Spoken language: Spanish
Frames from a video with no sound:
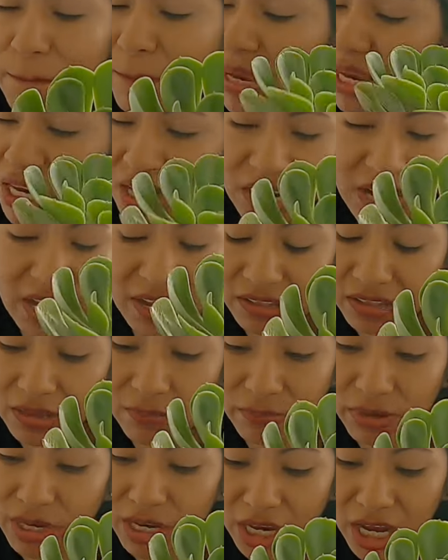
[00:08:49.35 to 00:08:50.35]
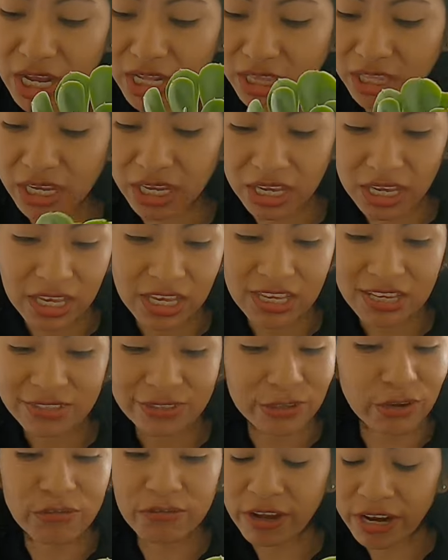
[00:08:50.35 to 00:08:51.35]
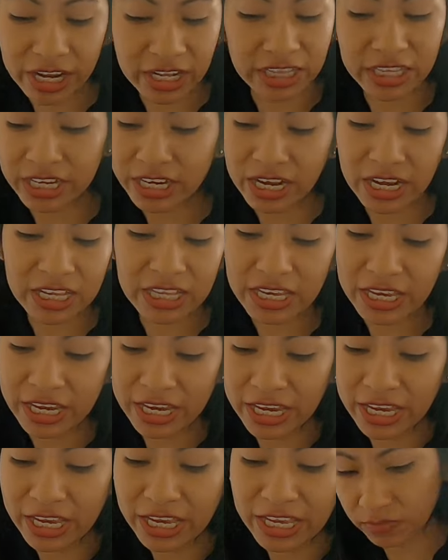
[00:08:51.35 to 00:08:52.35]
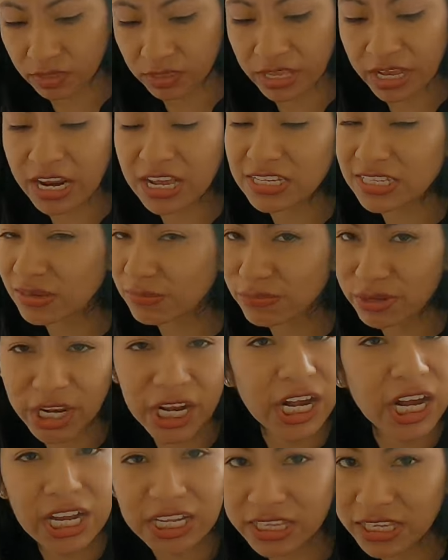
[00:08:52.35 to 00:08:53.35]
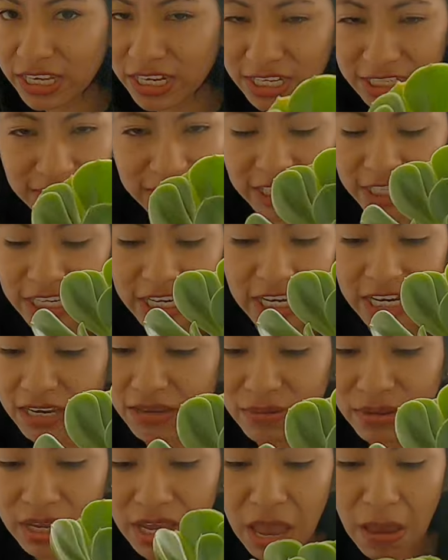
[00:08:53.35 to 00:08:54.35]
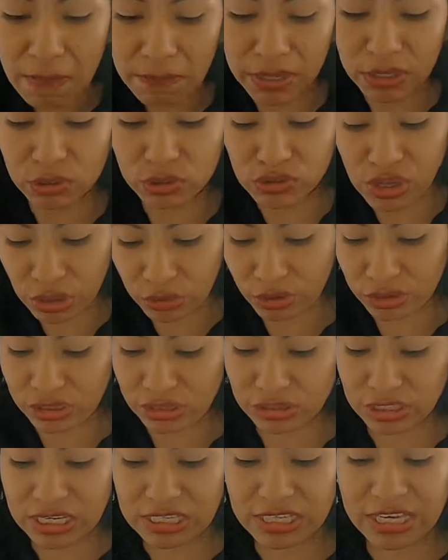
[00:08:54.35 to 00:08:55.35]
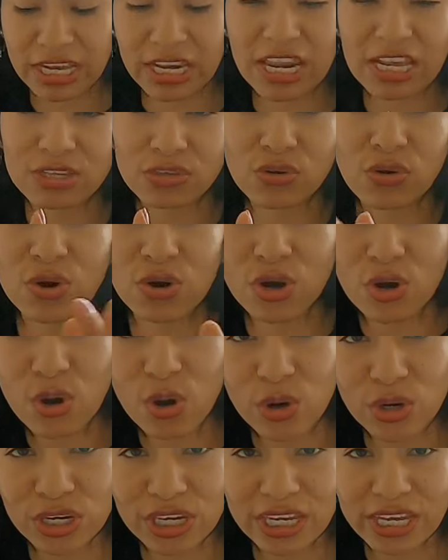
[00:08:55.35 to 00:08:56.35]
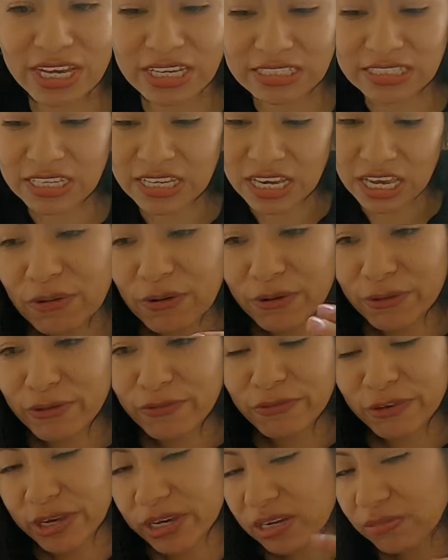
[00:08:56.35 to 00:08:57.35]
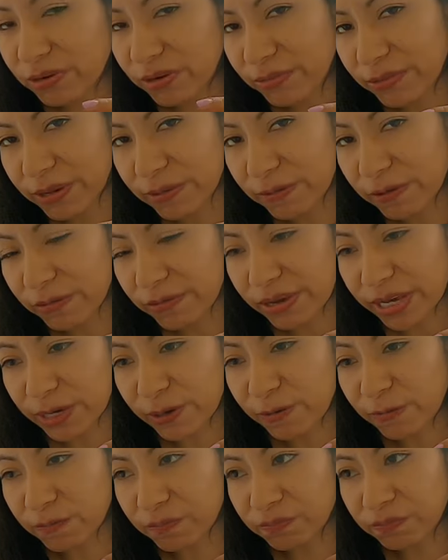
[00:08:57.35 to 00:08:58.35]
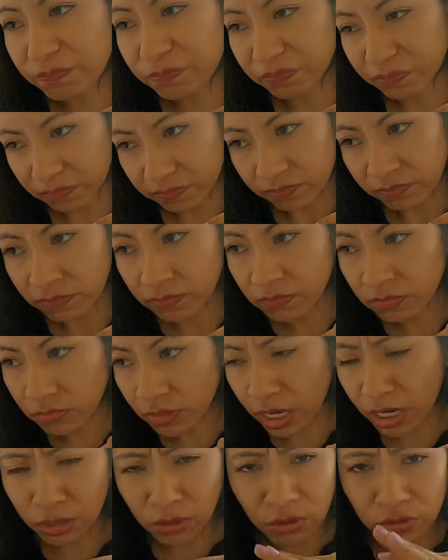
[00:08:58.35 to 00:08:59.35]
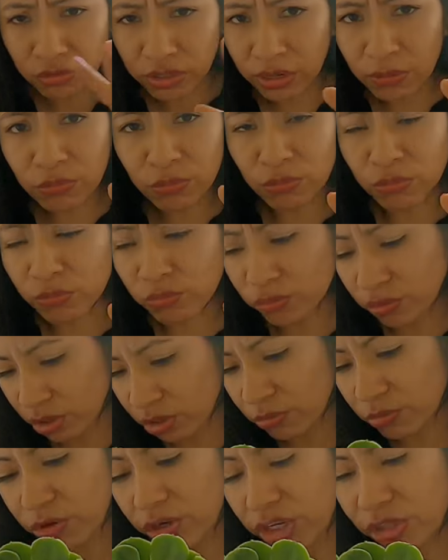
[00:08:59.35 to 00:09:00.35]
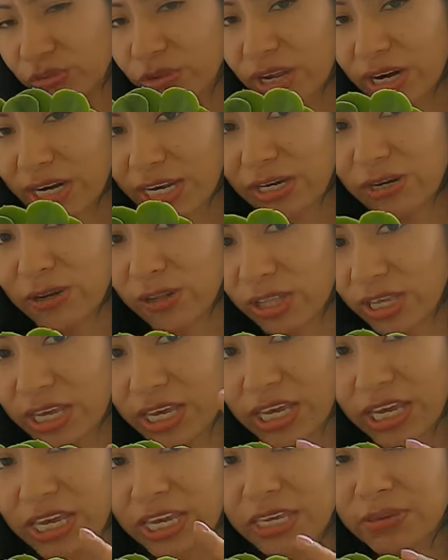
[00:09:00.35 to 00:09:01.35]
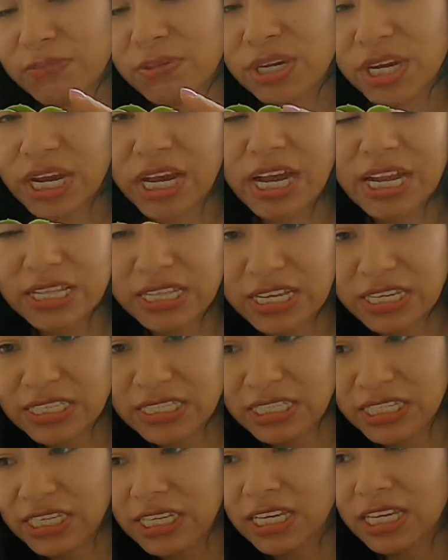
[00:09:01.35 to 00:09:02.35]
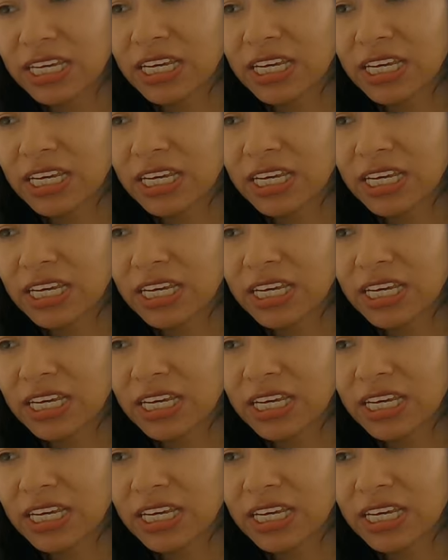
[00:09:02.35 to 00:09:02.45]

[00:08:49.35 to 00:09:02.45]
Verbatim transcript: Me encanta, me encanta. Soy fanática de, de las imbricatas, les diré. Me gusta cuando se hacen las colonias, que cuando fui en el primer vivero encontré un muy bonito arreglo de imbricatas.